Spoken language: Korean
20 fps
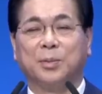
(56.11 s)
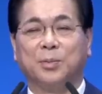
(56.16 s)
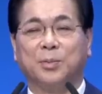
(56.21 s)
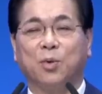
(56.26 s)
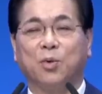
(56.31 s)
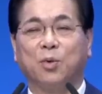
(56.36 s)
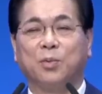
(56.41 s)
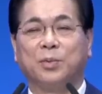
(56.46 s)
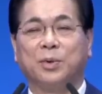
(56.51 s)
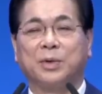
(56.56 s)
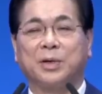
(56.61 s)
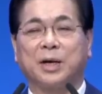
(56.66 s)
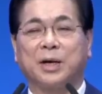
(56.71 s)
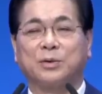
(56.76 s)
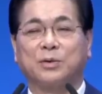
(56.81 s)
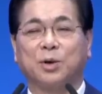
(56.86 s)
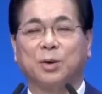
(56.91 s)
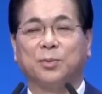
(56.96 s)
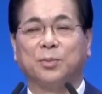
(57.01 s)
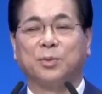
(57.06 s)
복음이 들어갈
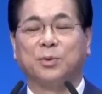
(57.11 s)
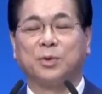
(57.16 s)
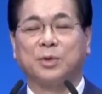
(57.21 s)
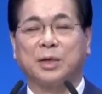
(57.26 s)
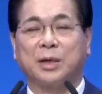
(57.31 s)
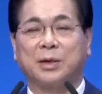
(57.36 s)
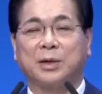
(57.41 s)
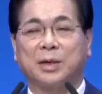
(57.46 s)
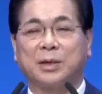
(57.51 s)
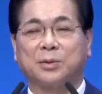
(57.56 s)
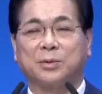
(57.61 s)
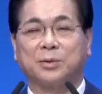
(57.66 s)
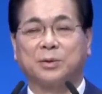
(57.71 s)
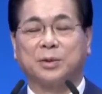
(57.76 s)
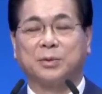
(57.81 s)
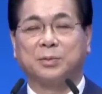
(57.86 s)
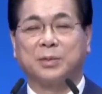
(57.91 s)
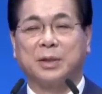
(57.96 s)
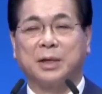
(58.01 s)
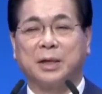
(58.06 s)
수 없는 곳이라고 한
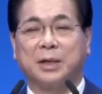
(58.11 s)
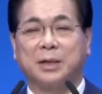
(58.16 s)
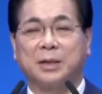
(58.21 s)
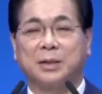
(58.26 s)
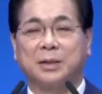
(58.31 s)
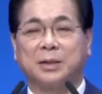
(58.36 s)
곳입니다.